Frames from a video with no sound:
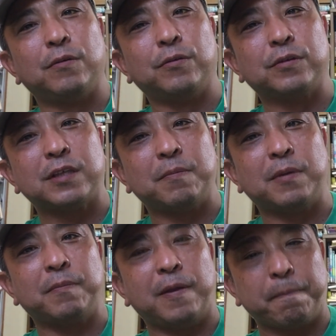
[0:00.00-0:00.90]
この3
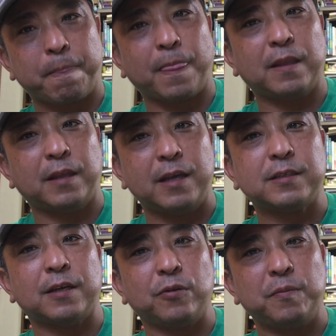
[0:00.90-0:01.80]
番目第
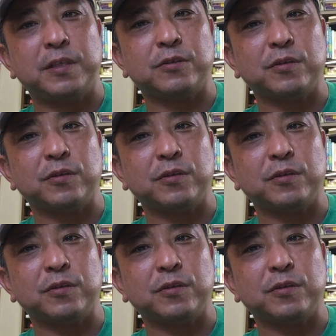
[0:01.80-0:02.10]
3の道